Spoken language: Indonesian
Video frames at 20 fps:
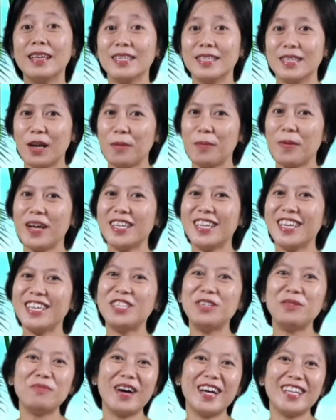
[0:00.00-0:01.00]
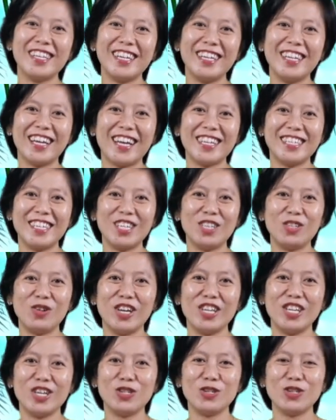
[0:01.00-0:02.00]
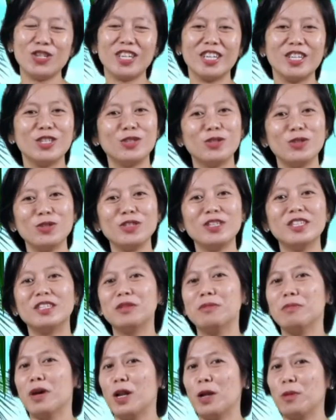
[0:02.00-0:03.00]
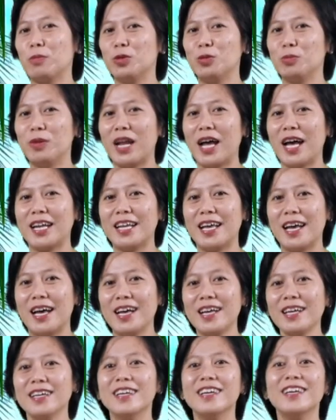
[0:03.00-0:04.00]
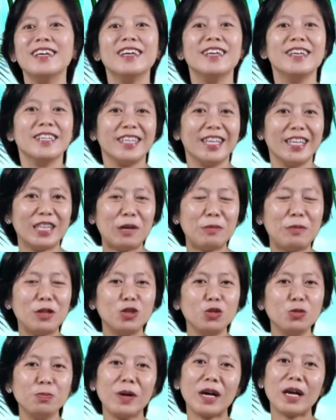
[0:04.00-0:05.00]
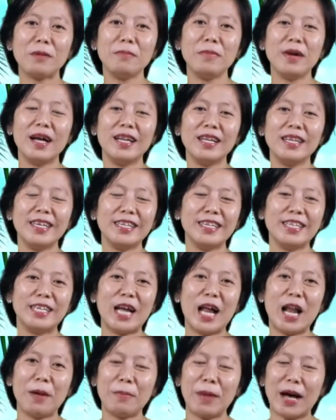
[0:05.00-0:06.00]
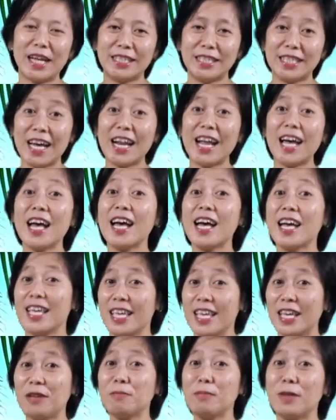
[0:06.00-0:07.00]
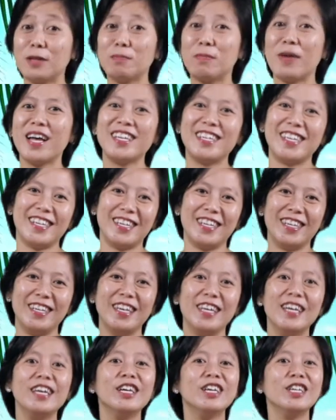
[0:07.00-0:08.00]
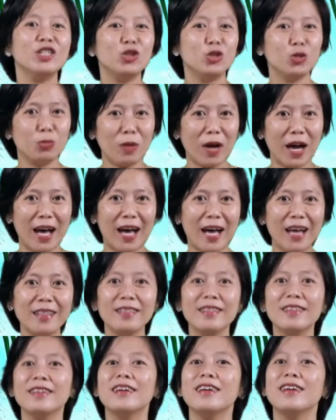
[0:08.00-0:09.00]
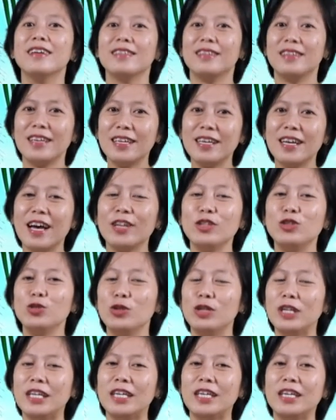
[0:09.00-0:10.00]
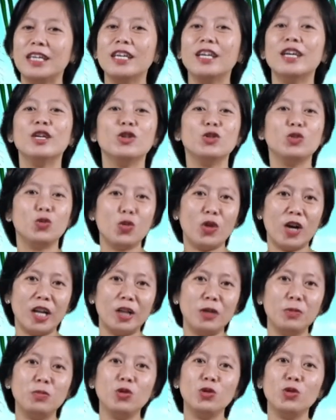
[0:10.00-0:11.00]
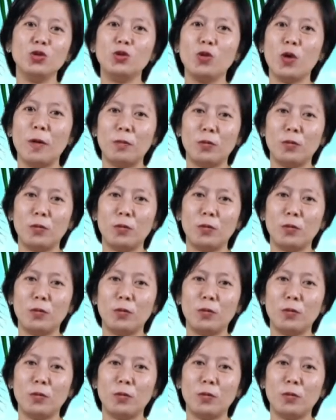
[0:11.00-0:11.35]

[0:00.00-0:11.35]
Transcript: Selamat pagi jemaat yang dikasih Tuhan Yesus Kristus dimanapun berada. Kita berjumpa kembali di dalam acara Hikmat Pagi, Jumat 3 Juli 2020.